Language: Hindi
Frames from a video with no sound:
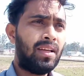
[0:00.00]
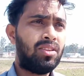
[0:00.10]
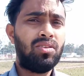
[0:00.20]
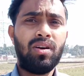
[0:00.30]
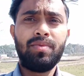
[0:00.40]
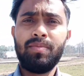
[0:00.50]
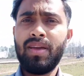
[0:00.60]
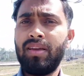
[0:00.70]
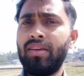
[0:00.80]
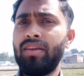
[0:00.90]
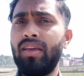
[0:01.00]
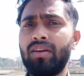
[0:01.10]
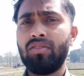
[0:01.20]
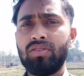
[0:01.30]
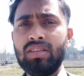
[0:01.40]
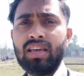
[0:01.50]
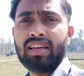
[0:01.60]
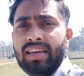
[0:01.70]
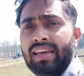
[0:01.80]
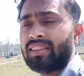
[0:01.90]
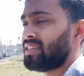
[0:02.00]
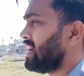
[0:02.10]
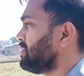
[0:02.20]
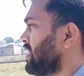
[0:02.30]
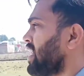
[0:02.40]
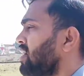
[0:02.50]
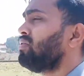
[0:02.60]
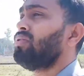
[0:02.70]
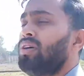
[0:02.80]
तो अभी मैं एक उसी के खेत साइड में आया हूँ